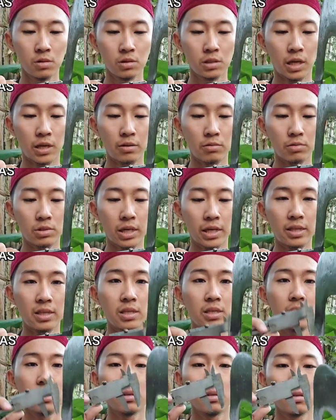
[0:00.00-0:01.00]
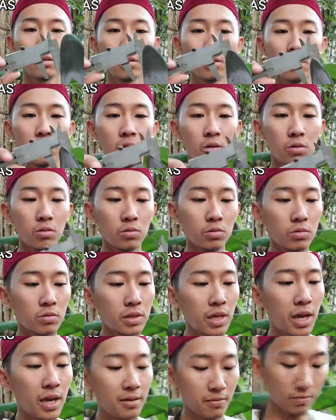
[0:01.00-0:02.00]
satu senti untuk
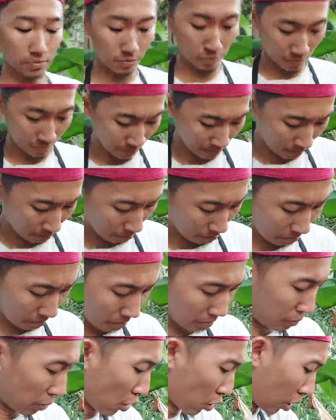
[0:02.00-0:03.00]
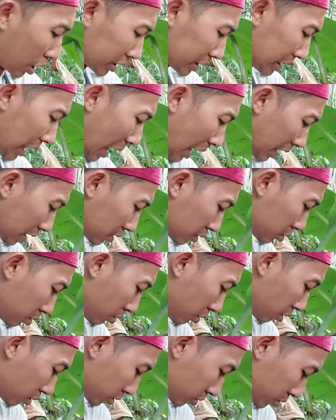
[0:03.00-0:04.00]
yang bonggol sih aduh